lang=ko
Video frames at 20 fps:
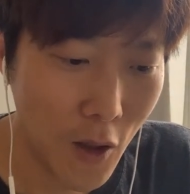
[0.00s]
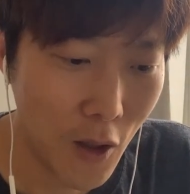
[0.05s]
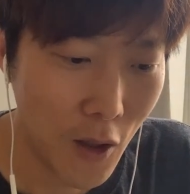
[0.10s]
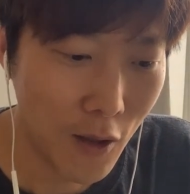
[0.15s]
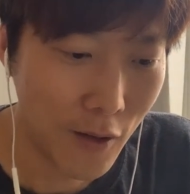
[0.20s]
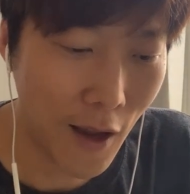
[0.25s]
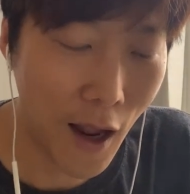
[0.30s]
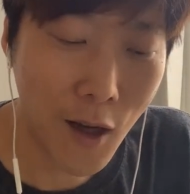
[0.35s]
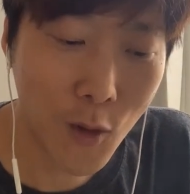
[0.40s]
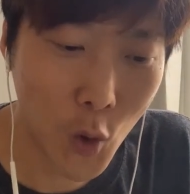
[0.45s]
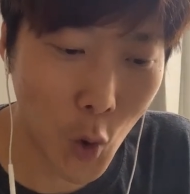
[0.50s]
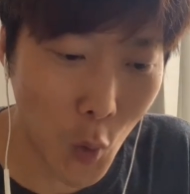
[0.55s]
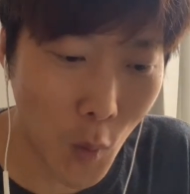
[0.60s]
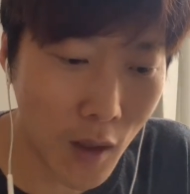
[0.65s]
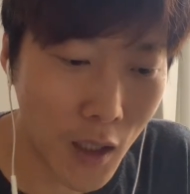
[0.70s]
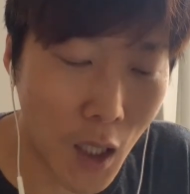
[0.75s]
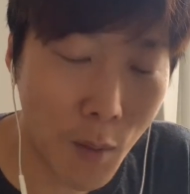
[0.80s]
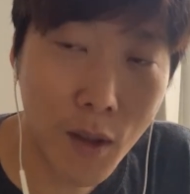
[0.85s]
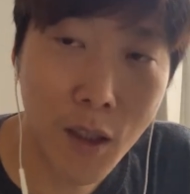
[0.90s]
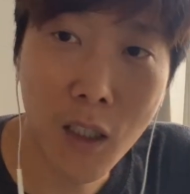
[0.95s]
대학 졸업한
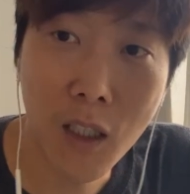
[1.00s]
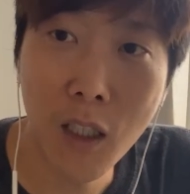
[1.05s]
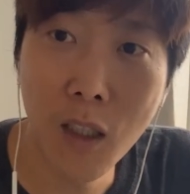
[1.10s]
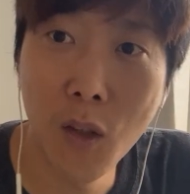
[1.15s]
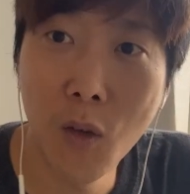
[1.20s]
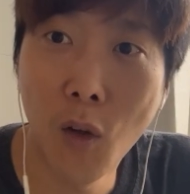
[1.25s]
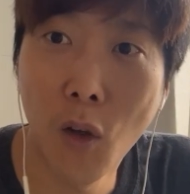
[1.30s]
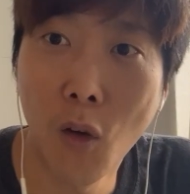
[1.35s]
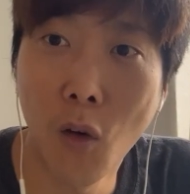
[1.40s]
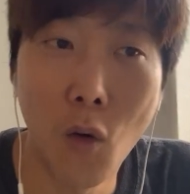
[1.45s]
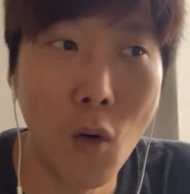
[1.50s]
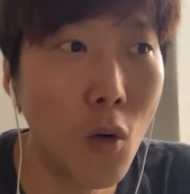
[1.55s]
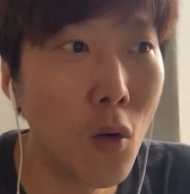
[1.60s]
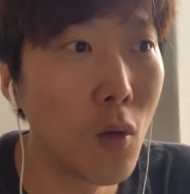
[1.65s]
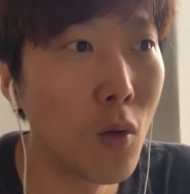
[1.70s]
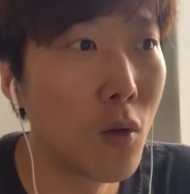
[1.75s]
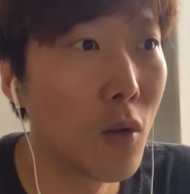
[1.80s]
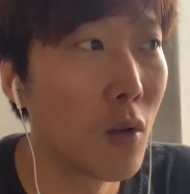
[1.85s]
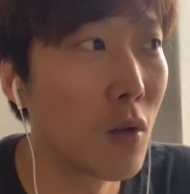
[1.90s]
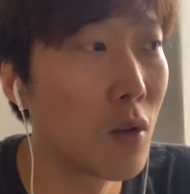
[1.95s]
다음에 느끼는 거예요. 어,
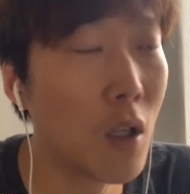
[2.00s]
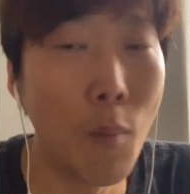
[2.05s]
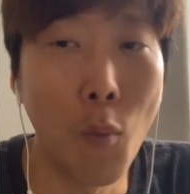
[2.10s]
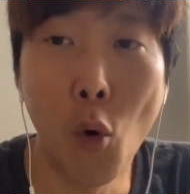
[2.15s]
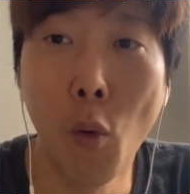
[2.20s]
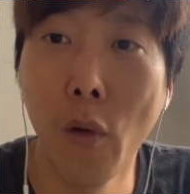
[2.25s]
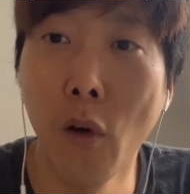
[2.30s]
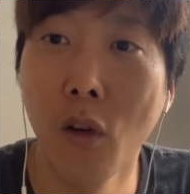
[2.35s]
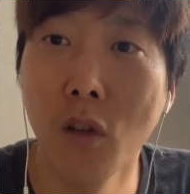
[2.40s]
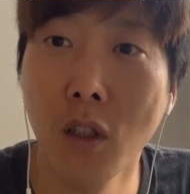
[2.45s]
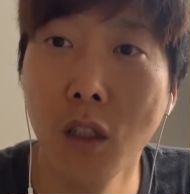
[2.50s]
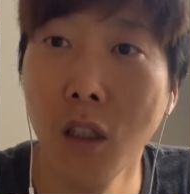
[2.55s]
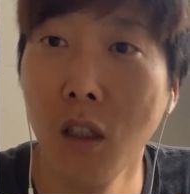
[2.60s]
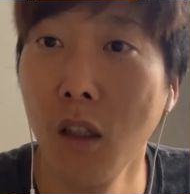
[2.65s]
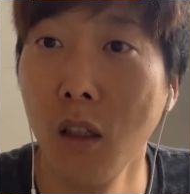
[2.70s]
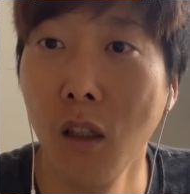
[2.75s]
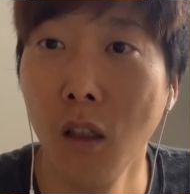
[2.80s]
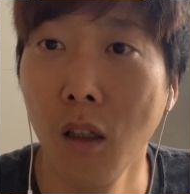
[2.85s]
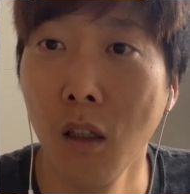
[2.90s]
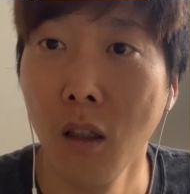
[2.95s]
나 뭐 배웠지?
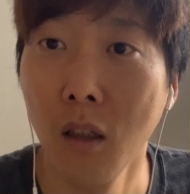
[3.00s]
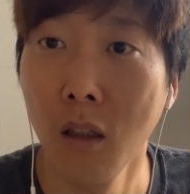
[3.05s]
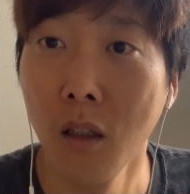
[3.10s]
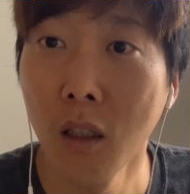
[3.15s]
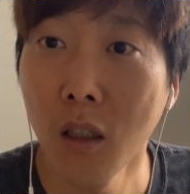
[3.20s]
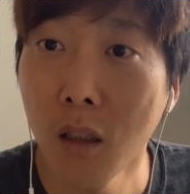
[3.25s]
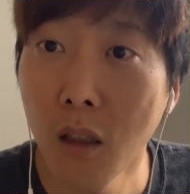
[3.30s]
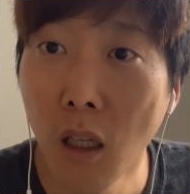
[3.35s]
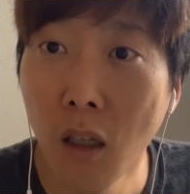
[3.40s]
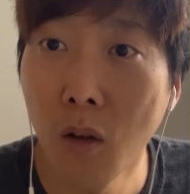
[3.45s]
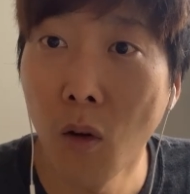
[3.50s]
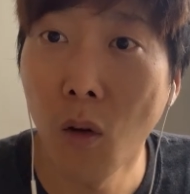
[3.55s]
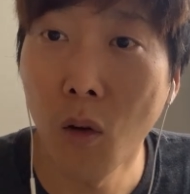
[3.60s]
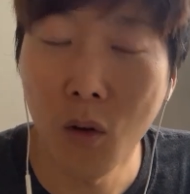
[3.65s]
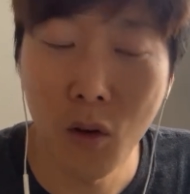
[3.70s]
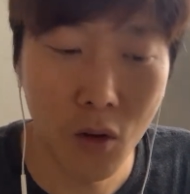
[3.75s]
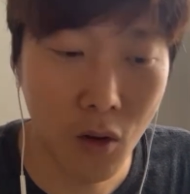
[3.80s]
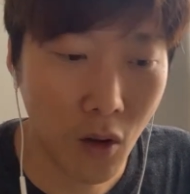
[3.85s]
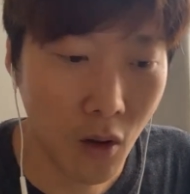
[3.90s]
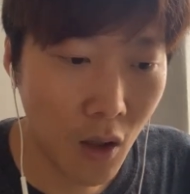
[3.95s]
이렇게 되는
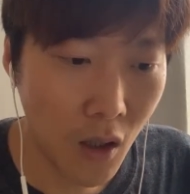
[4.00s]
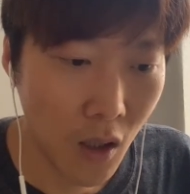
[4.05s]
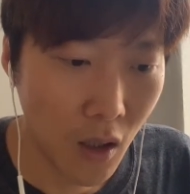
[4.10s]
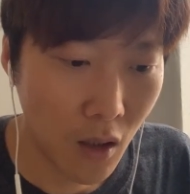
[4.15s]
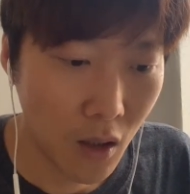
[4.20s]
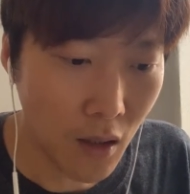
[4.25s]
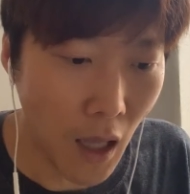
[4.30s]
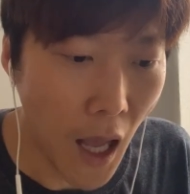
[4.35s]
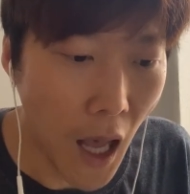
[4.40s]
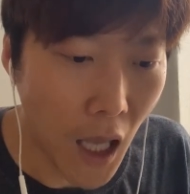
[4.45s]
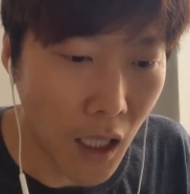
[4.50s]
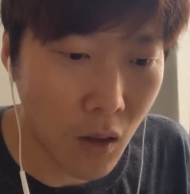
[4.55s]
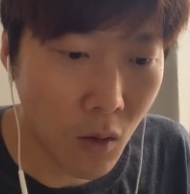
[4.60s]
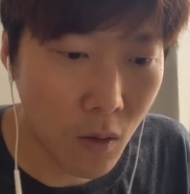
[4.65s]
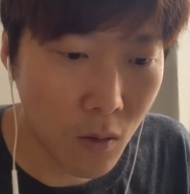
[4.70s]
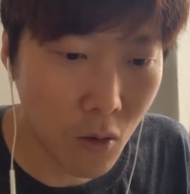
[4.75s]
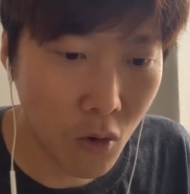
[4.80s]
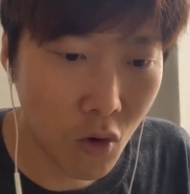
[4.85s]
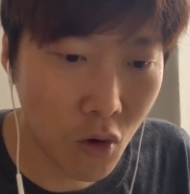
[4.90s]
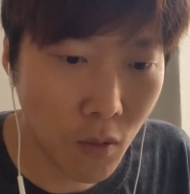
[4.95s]
거거든요. 다
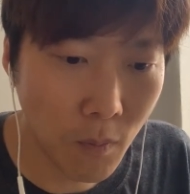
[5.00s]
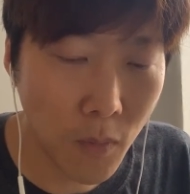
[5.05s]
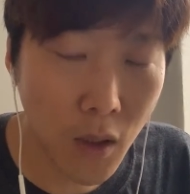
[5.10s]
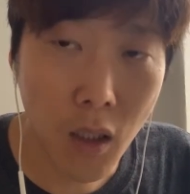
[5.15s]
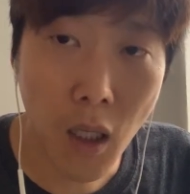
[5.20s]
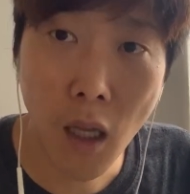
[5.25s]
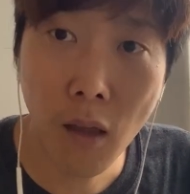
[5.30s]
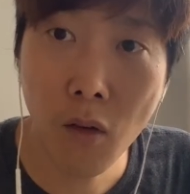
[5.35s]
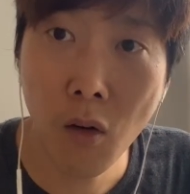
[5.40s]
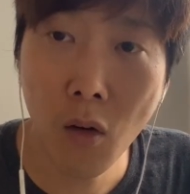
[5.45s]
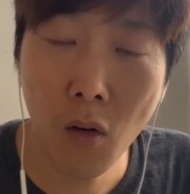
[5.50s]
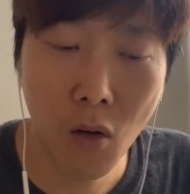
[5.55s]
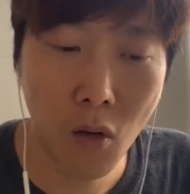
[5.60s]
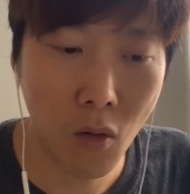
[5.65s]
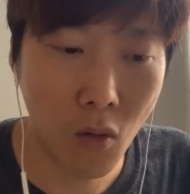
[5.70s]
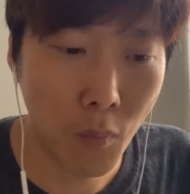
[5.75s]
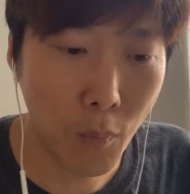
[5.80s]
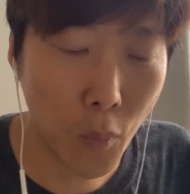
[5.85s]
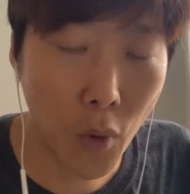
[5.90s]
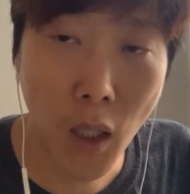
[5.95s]
이거를 준비를 해서
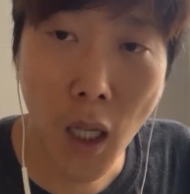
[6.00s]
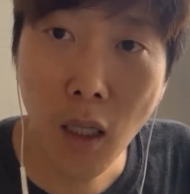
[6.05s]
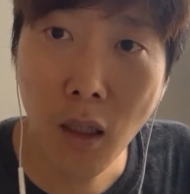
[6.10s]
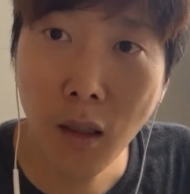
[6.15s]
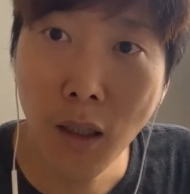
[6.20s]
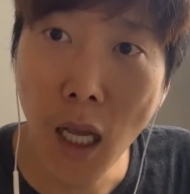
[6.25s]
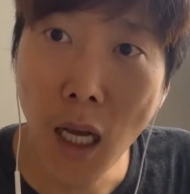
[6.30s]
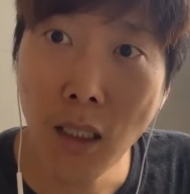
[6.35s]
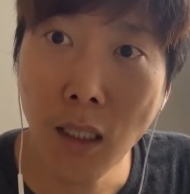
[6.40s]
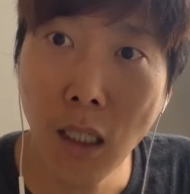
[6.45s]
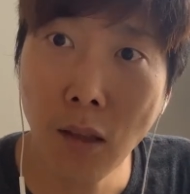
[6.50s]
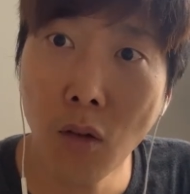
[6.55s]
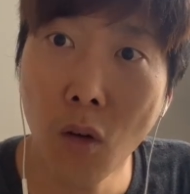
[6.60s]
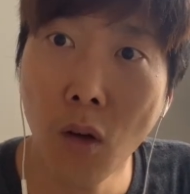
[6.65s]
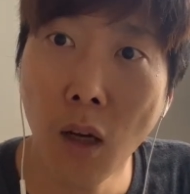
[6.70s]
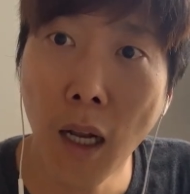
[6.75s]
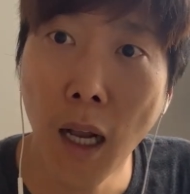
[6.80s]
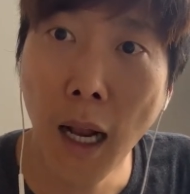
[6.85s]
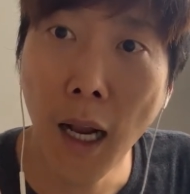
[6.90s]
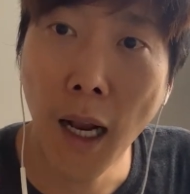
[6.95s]
플랜을 딱 짜서
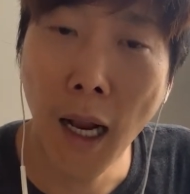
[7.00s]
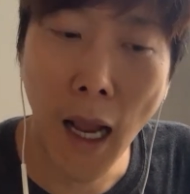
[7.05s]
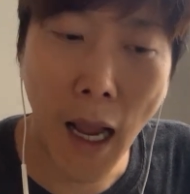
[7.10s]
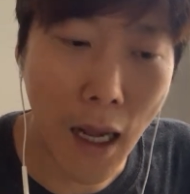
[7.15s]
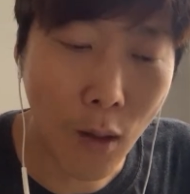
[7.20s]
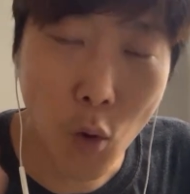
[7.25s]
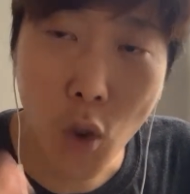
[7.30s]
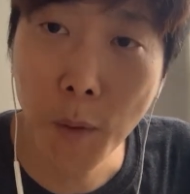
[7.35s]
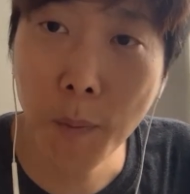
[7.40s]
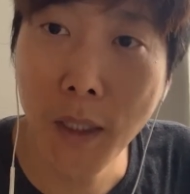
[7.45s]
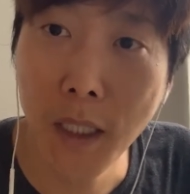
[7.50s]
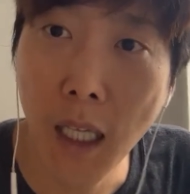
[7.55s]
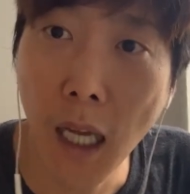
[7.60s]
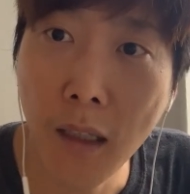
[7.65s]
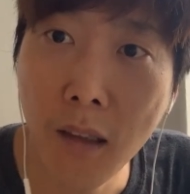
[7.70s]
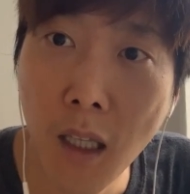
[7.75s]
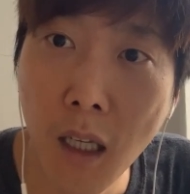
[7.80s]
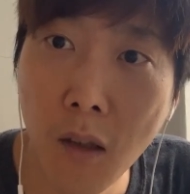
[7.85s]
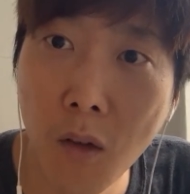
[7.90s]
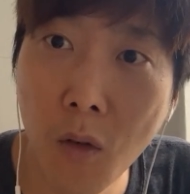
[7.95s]
가도 쉽지가
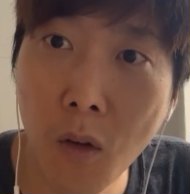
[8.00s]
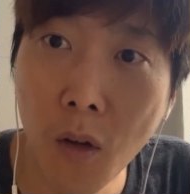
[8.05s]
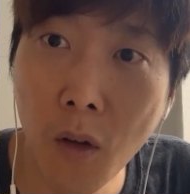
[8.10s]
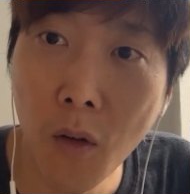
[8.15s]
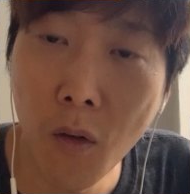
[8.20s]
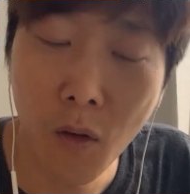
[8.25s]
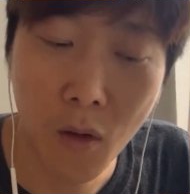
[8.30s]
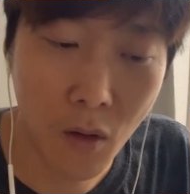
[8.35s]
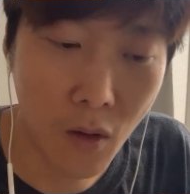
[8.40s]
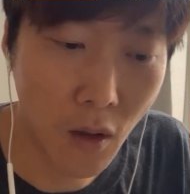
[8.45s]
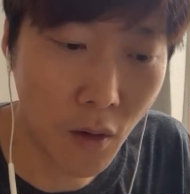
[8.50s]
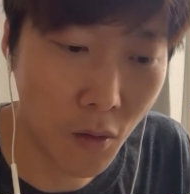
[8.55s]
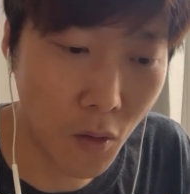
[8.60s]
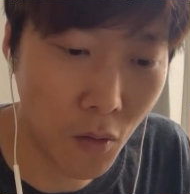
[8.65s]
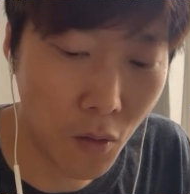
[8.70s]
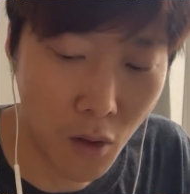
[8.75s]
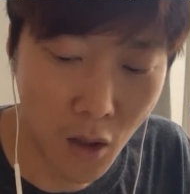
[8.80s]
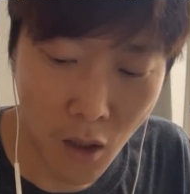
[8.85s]
않다는 거예요. 그래서